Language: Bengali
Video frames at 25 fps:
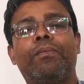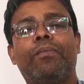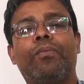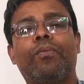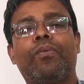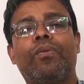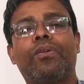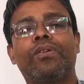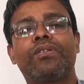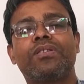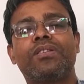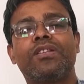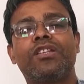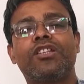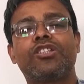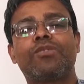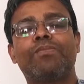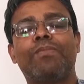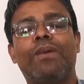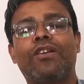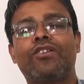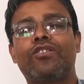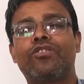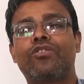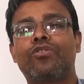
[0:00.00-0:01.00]
ফাইভ
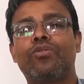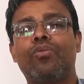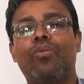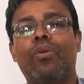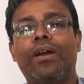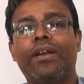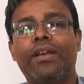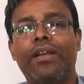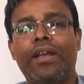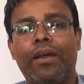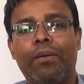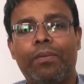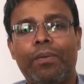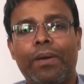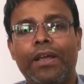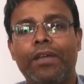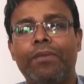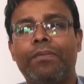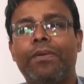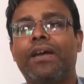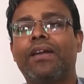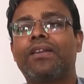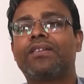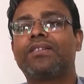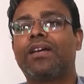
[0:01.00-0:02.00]
সিক্স মান্থস টু ওয়ান ইয়ার
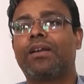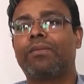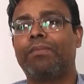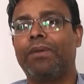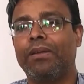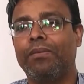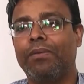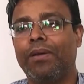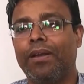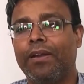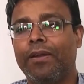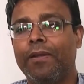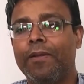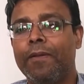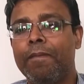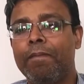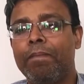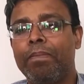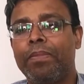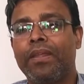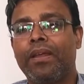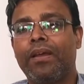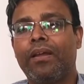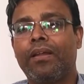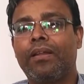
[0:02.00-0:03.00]
ফাইভ ইয়ার সার্ভাইভাল
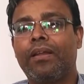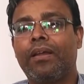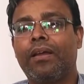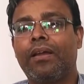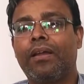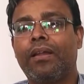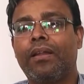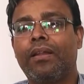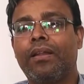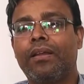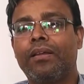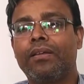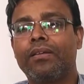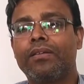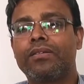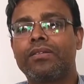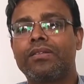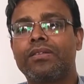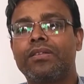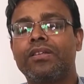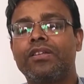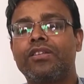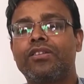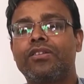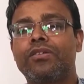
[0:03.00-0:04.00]

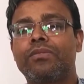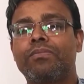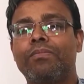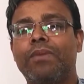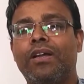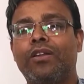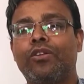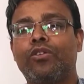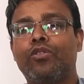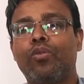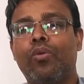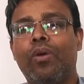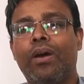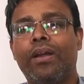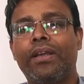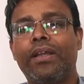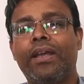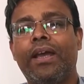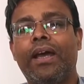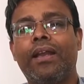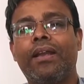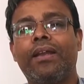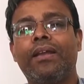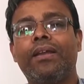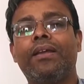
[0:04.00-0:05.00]
সিক্স মান্থ টু ওয়ান
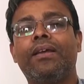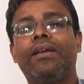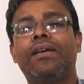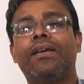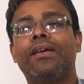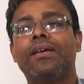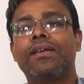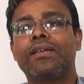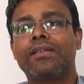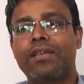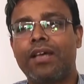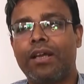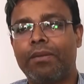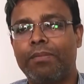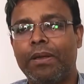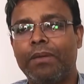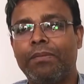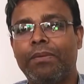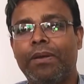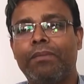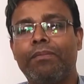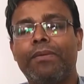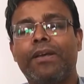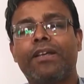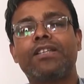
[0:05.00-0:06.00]
ইয়ার
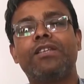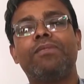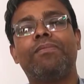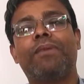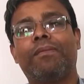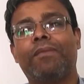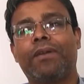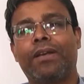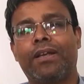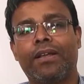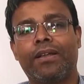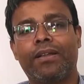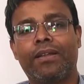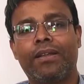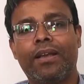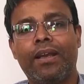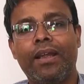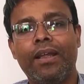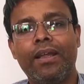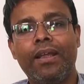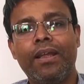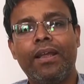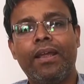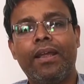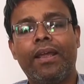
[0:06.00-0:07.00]
সার্ভাইভাল ম্যাক্সিমামের
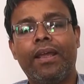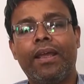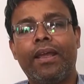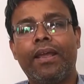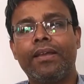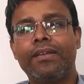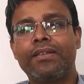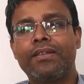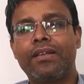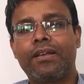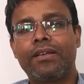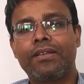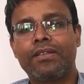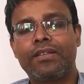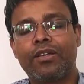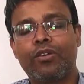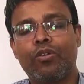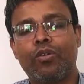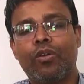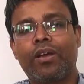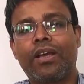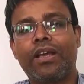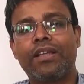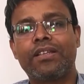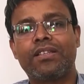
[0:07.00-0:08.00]
ক্ষেত্রে এই
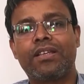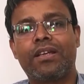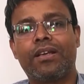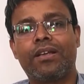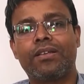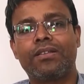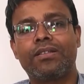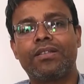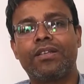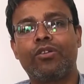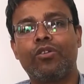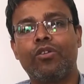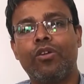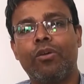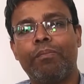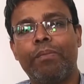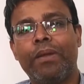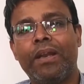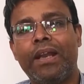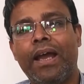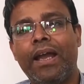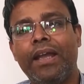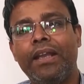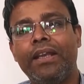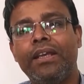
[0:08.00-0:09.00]
যেগুলো ক্যান্সার আছে যেগুলো
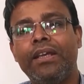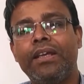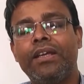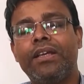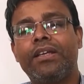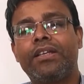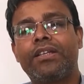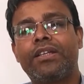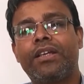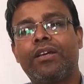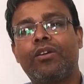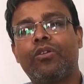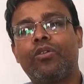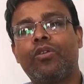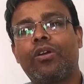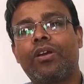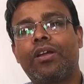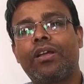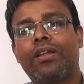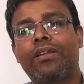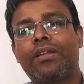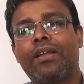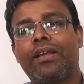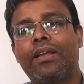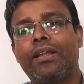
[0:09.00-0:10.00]
বিনাইন
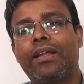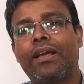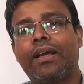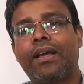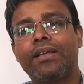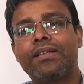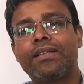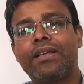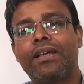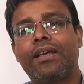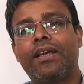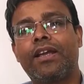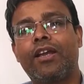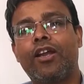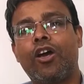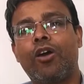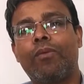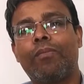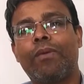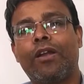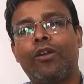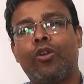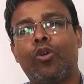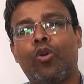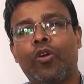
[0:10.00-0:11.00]
সেগুলোর ক্ষেত্রে দেখা যায় গেলে
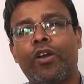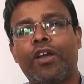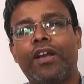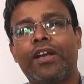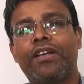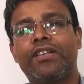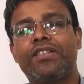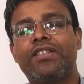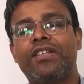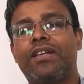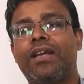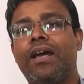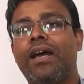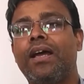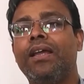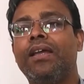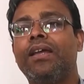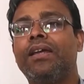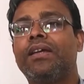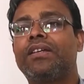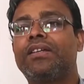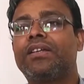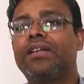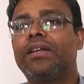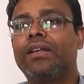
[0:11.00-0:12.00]
আমার লো গ্রেড যেটা
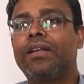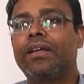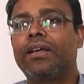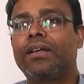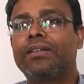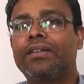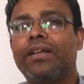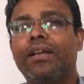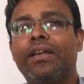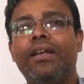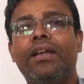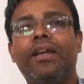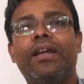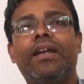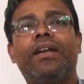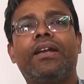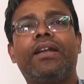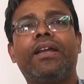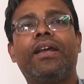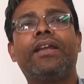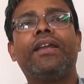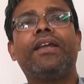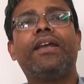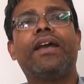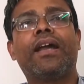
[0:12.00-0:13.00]
সেটা দেখা যায়
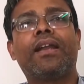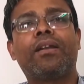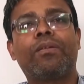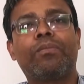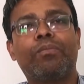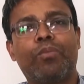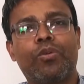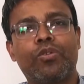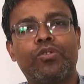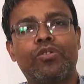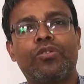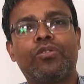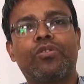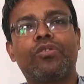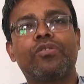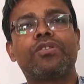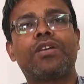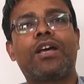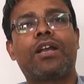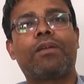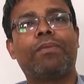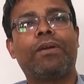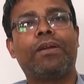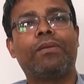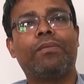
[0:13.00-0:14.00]
টেন ইয়ার পর্যন্ত
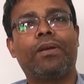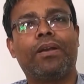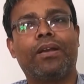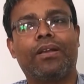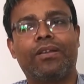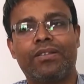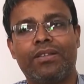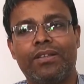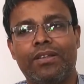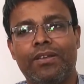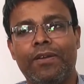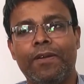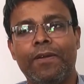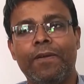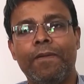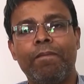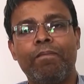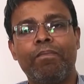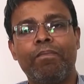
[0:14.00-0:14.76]
সার্ভাইভাল আছে